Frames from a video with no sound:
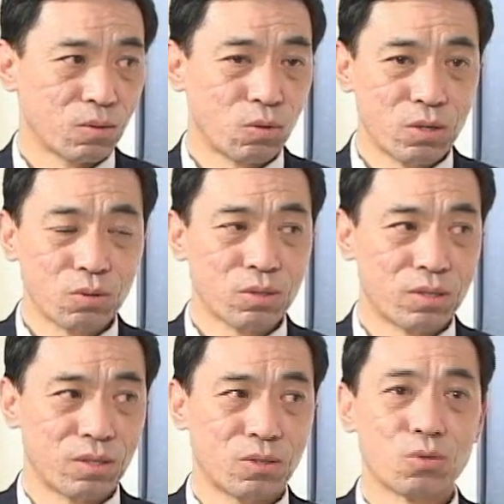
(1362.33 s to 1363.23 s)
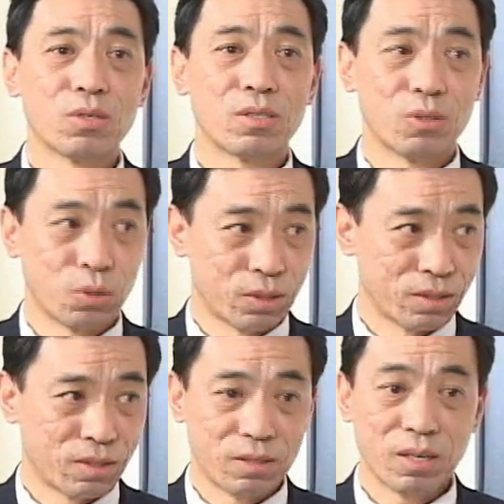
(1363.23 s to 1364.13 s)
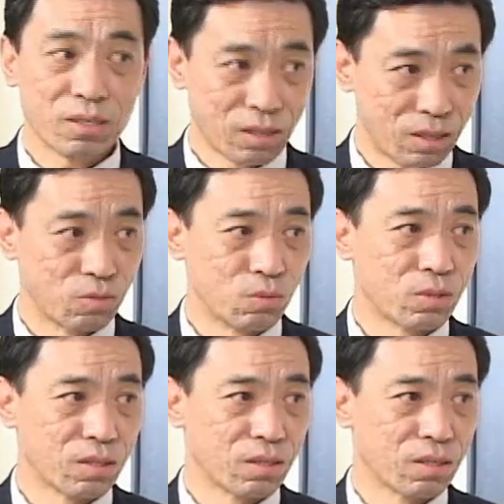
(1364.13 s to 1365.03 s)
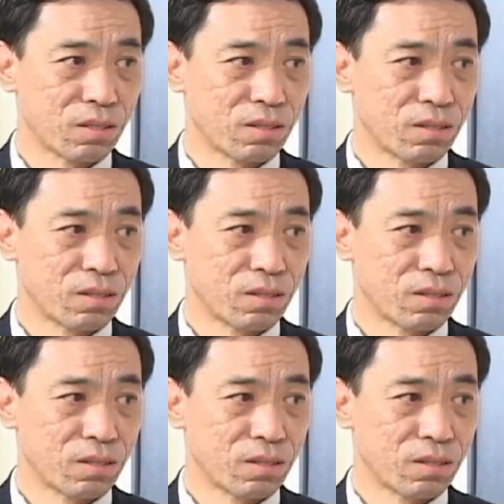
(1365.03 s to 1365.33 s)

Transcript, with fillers: 观众是说是友情，实际上是很无情的。